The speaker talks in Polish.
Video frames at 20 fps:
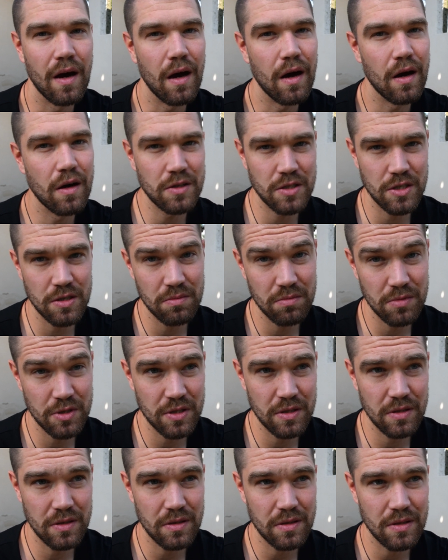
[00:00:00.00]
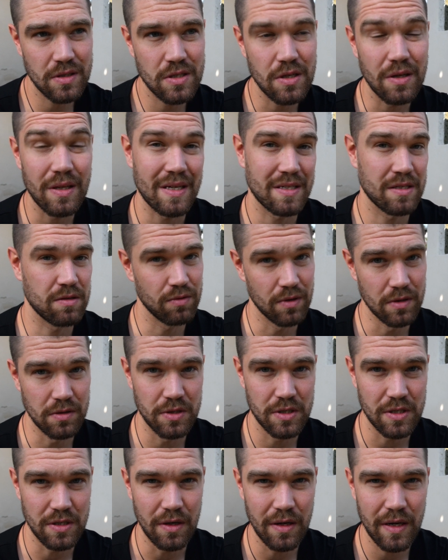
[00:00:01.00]
o czymś, co nas
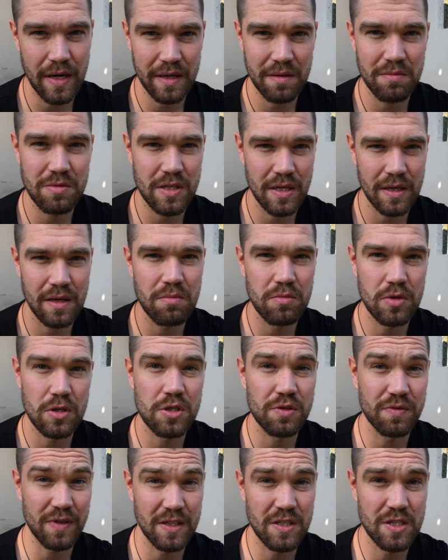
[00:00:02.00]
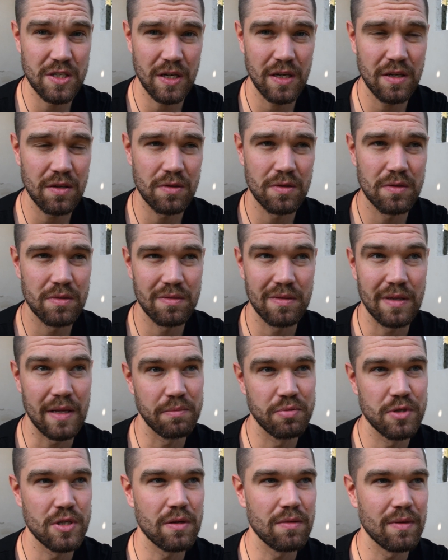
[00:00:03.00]
łączy, o jakimś takim doświadczeniu,
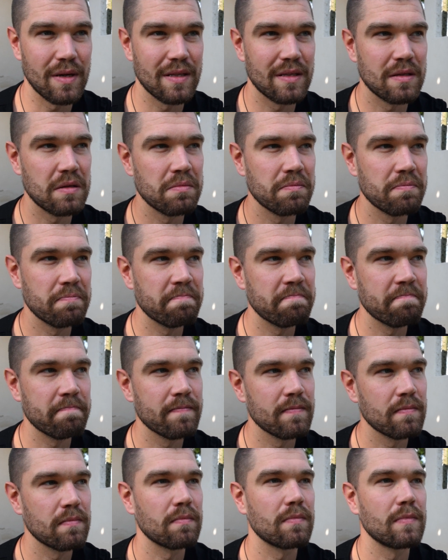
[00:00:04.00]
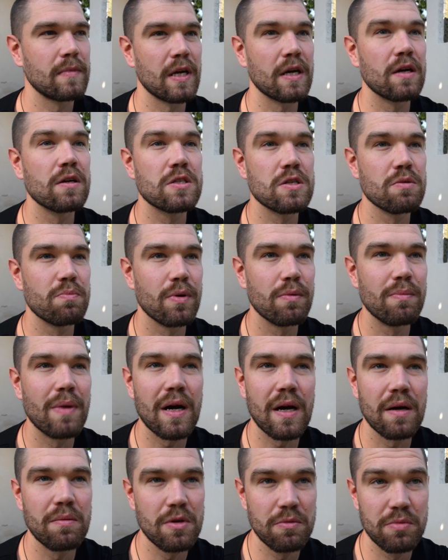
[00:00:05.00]
na przykład tego, co
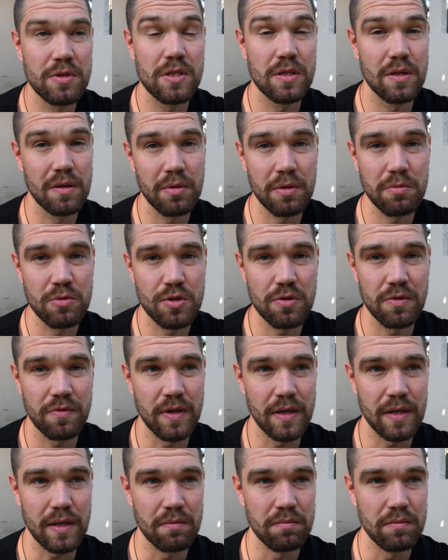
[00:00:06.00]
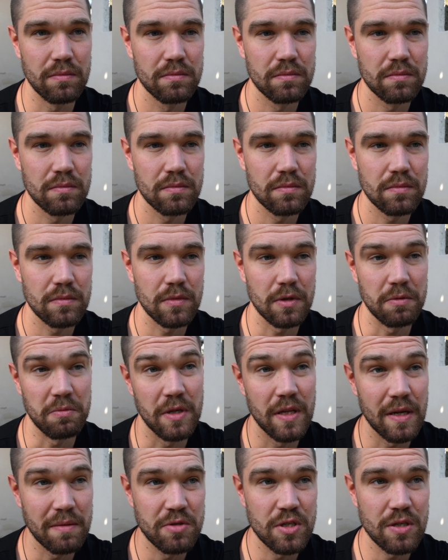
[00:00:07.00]
pomaga mi być dobrym człowiekiem.
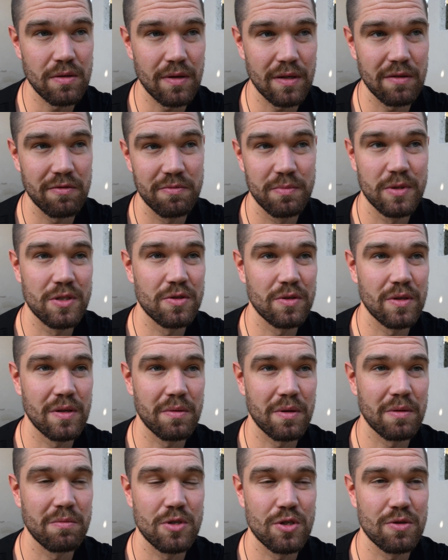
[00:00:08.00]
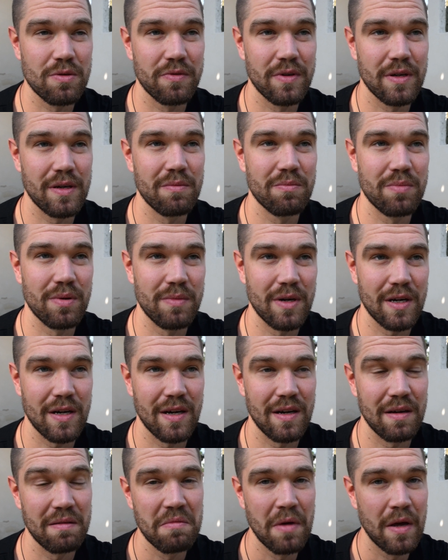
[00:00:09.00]
Mi na przykład w byciu dobrym człowiekiem
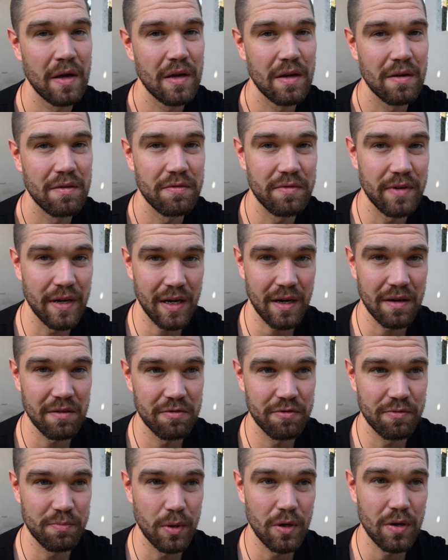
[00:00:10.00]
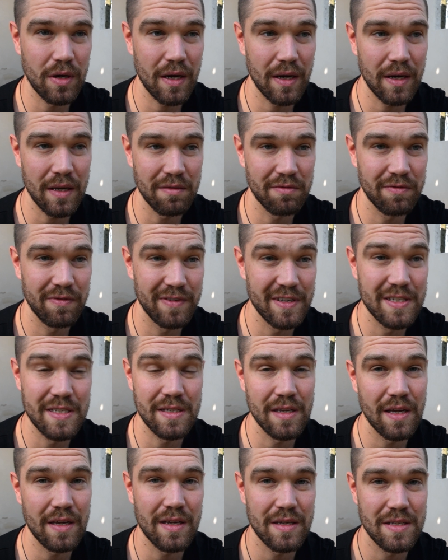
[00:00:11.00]
pomaga wiara w Boga i w
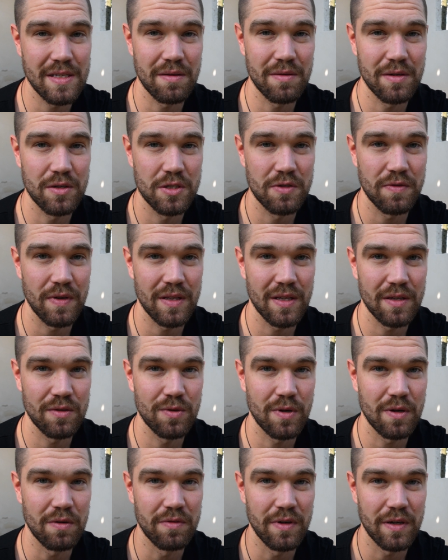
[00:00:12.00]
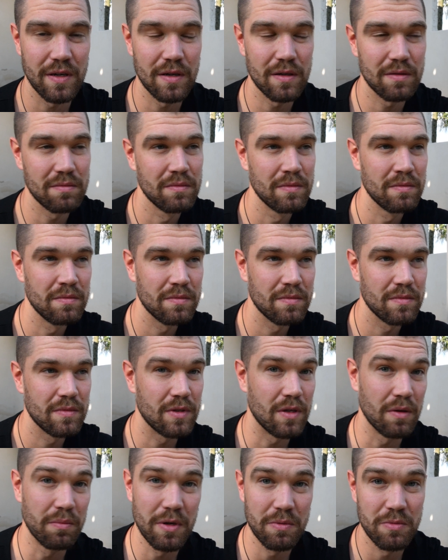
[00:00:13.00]
istnienie całego świata duchowego.
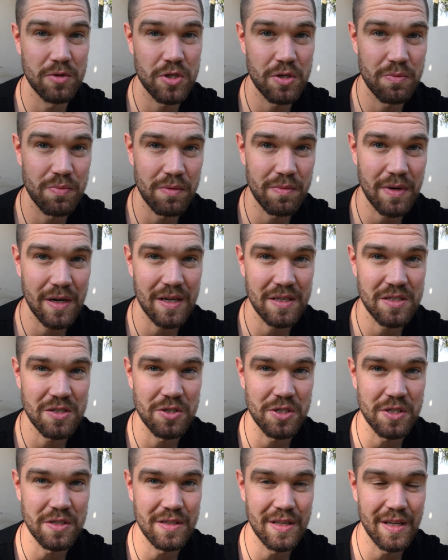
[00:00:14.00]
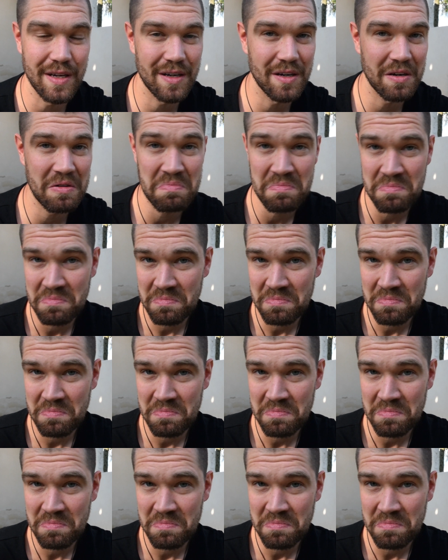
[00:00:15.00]
Tobie może pomaga coś innego,